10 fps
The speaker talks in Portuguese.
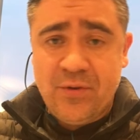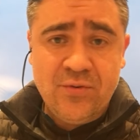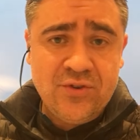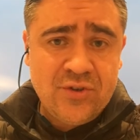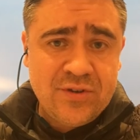
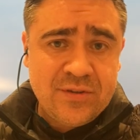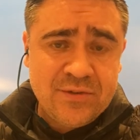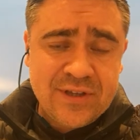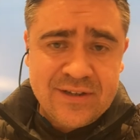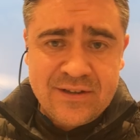Hoje nós
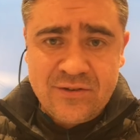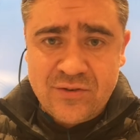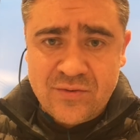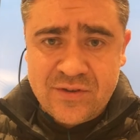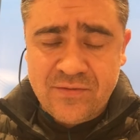temos
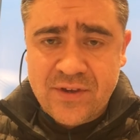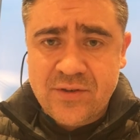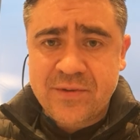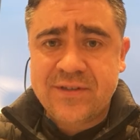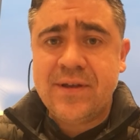311
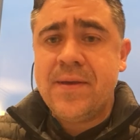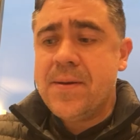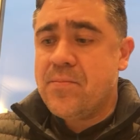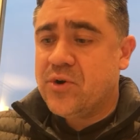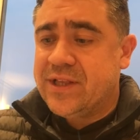vítimas
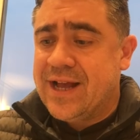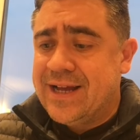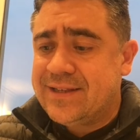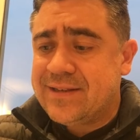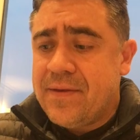
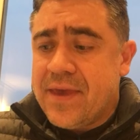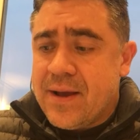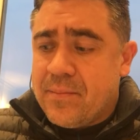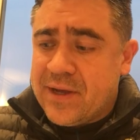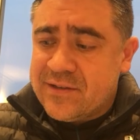mortais,
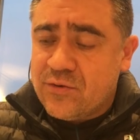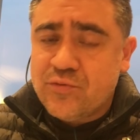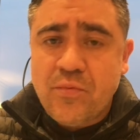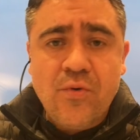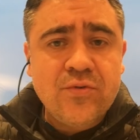mas aos
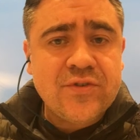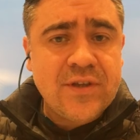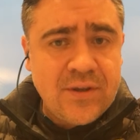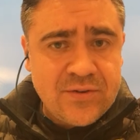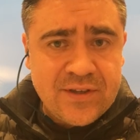poucos,
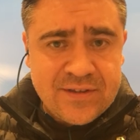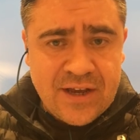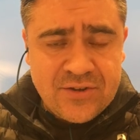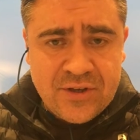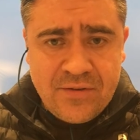se Deus quiser,
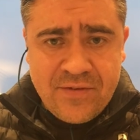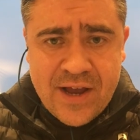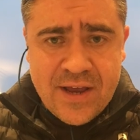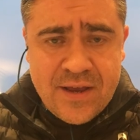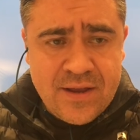a gente
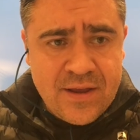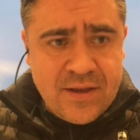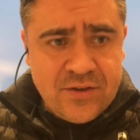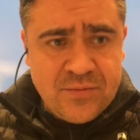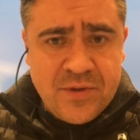vai
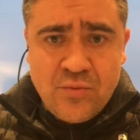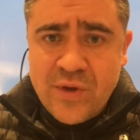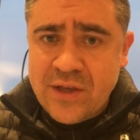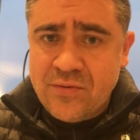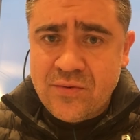
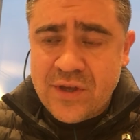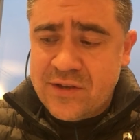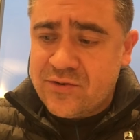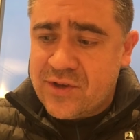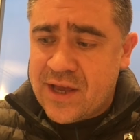diminuindo
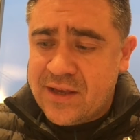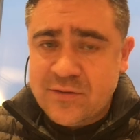isso daí.